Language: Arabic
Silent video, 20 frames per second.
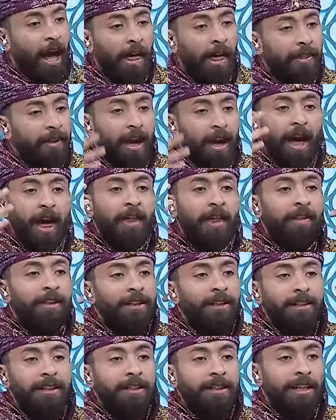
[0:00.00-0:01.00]
هذه
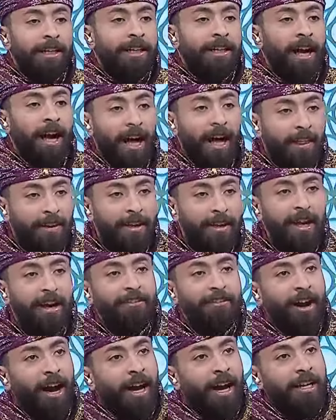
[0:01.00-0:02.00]
هذه جديده هذه
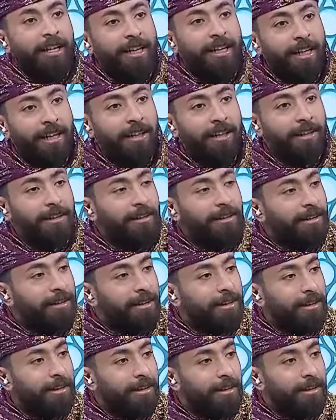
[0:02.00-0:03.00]
كيف صحيح حالك صحيح
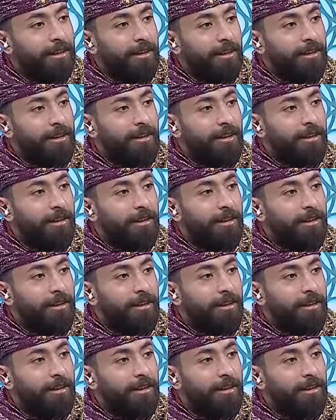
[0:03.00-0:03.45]
وانا